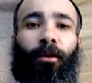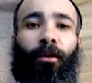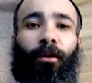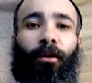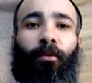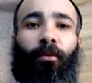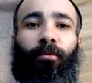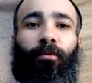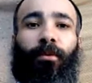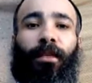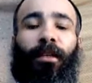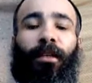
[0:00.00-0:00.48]

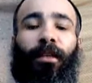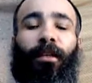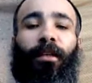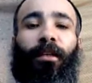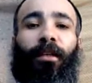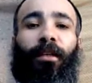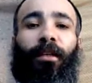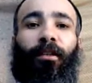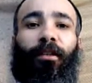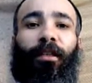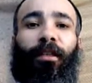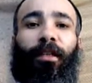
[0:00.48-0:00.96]
comme si
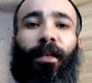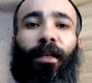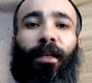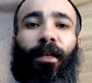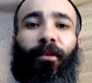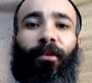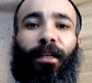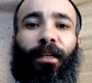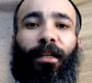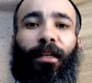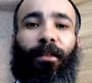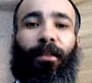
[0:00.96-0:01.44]
qu'il est lié
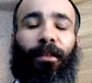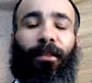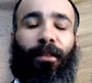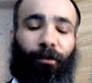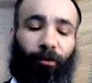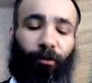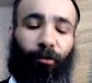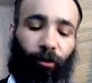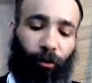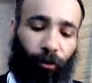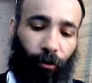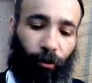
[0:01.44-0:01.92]
avec les
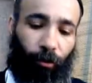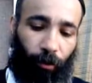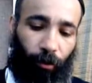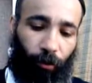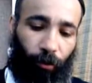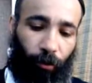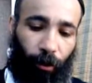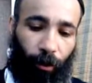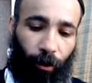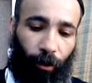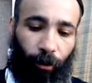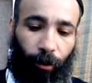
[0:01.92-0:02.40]
sept jours de
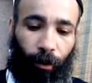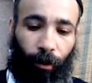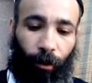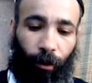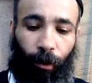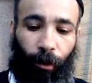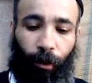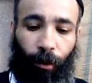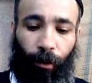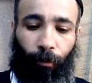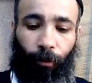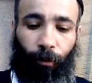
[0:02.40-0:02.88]
Sukkot
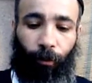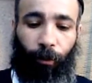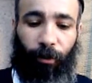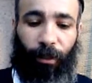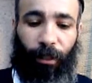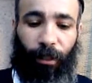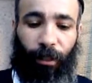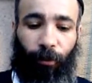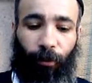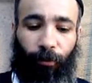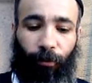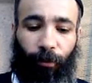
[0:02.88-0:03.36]
Pour
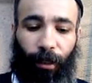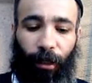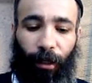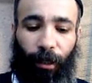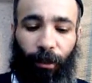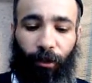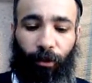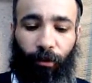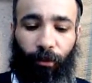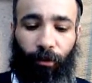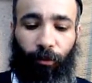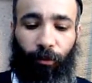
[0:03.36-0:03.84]
ça, le
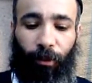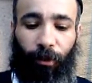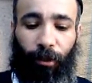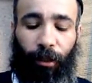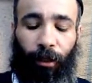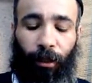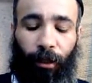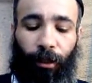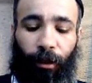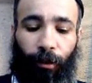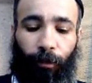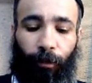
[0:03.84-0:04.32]
Midrash nous
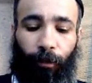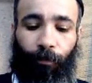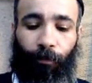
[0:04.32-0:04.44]
dit,